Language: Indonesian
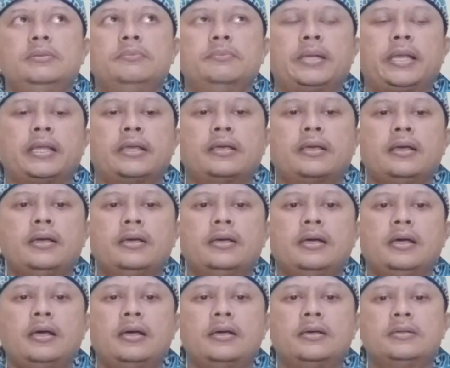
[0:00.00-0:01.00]

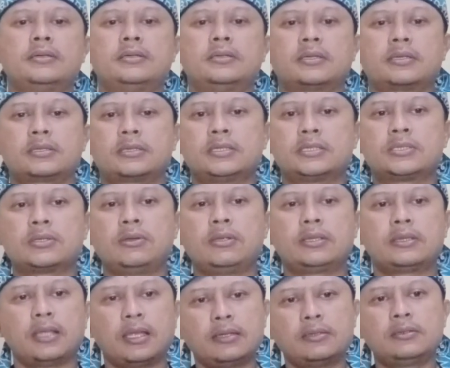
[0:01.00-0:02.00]
Mereka
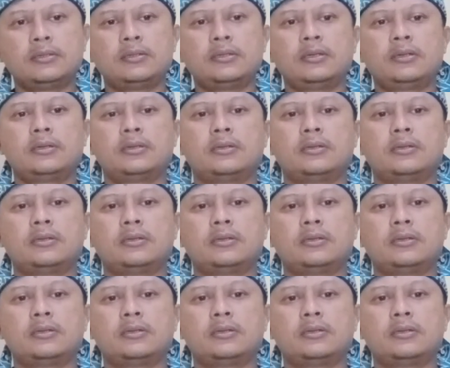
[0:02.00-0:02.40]
kesulitan